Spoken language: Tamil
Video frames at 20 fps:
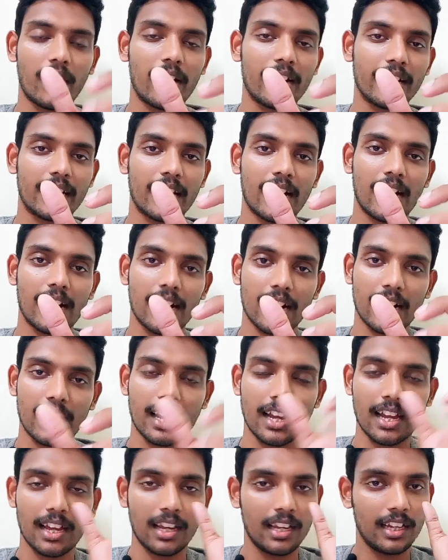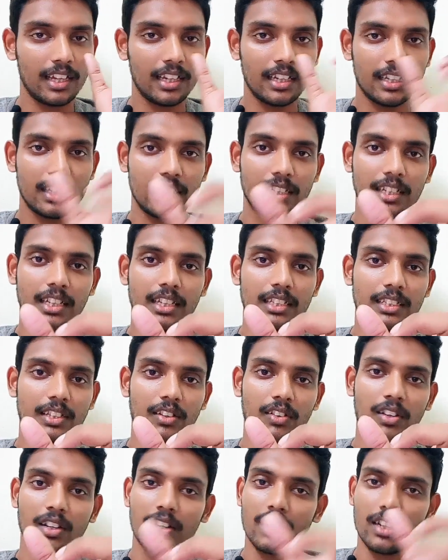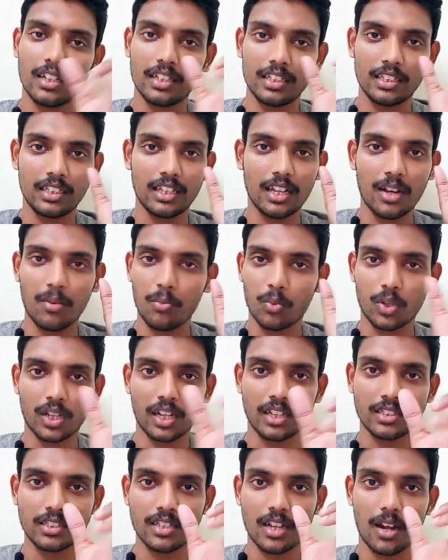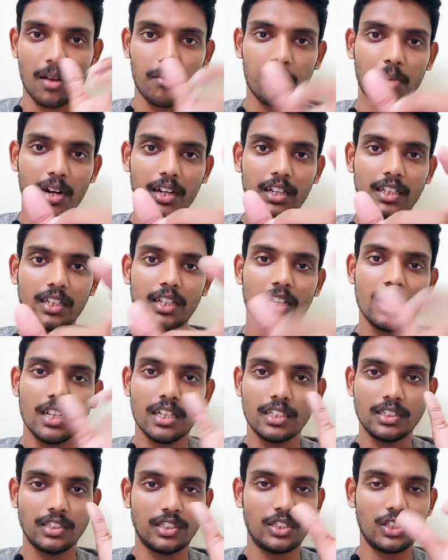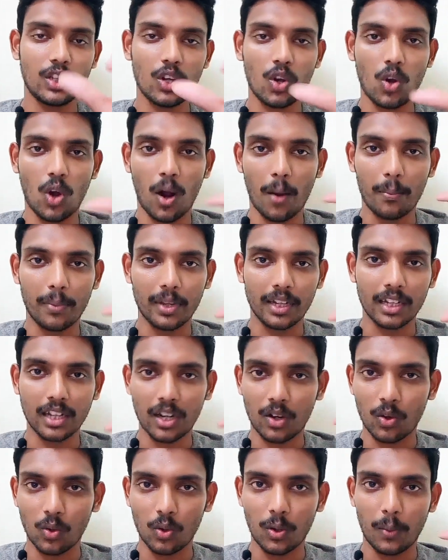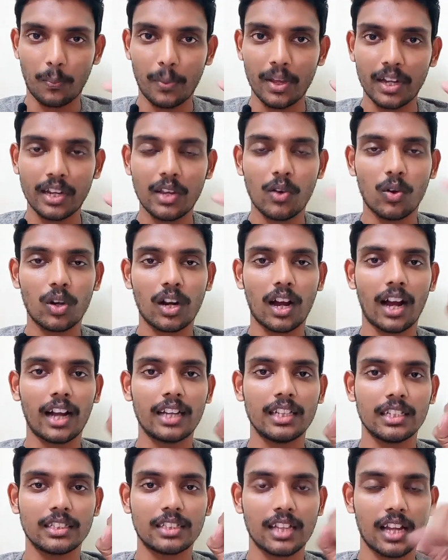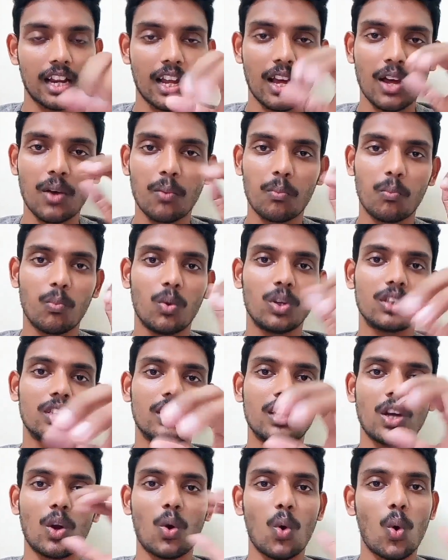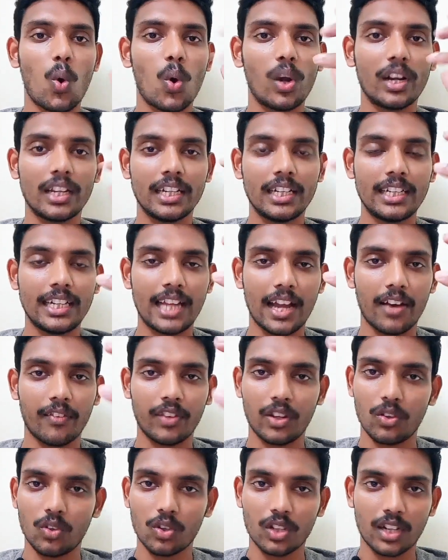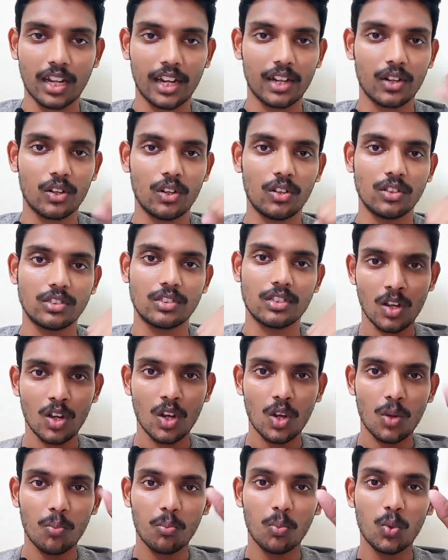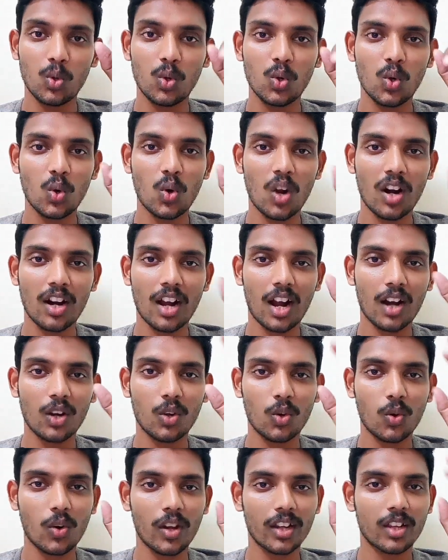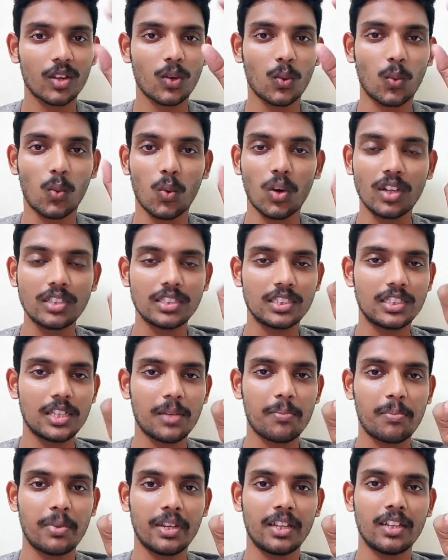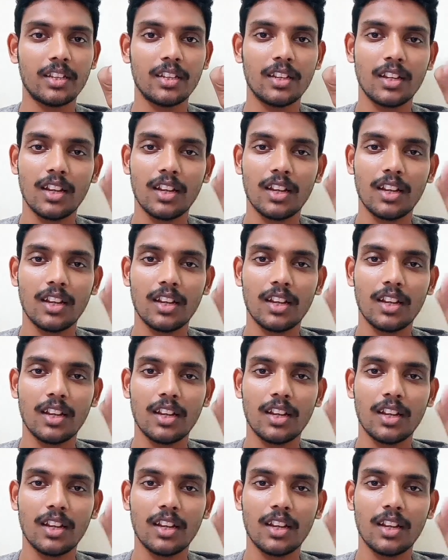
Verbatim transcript: வாடிக்கையாளர்களை ஈர்த்தவர் இந்த முகேஷ் அம்பானி ஜியோ அப்படிங்கிற ஒரு பெரிய ஒரு ஆயுதத்தால் மொத்த ஹோல் இந்தியாவையும் கைக்குள்ளே வச்சுருக்காரு முந்நூறுரூவா நானூறுரூவாய்க்கு ஒன் ஜிபி